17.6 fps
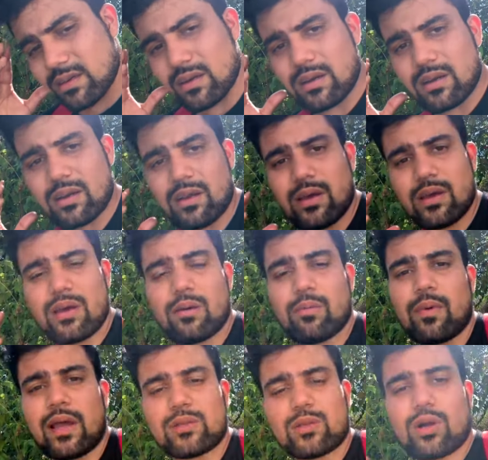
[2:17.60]
अरे
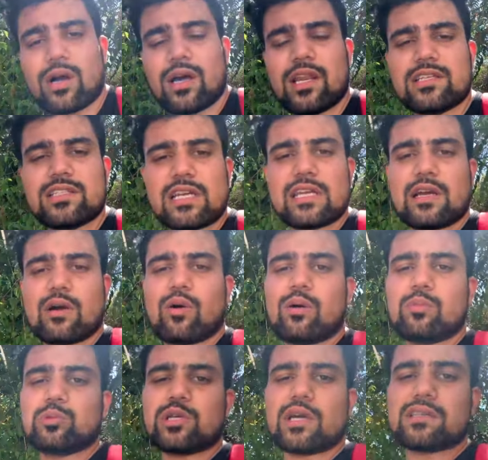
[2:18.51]
मैं तो कल ही चले
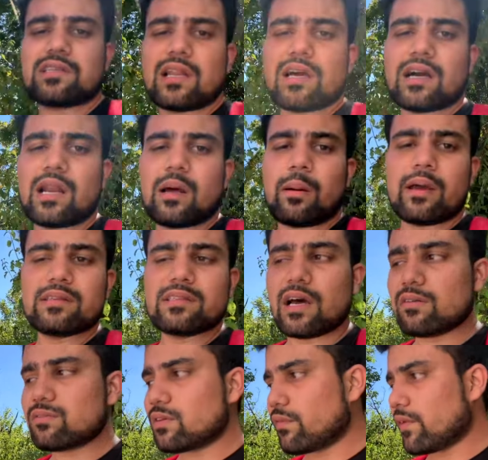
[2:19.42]
जाऊंगा मुझे ऐसा लग रहा है भाई
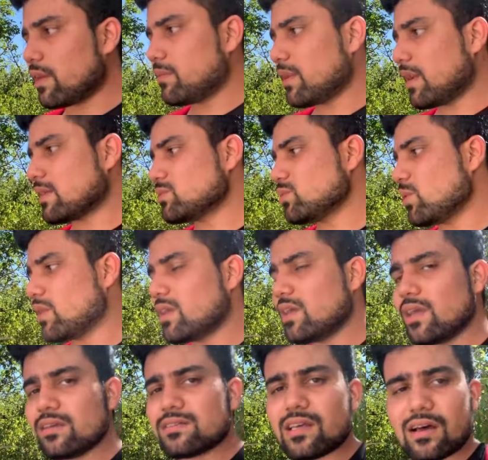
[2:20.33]
साफ सफाई भी कैसे
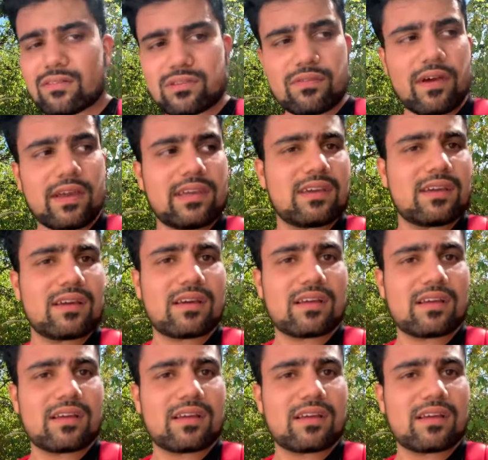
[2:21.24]
होएगी ये साफ सफाई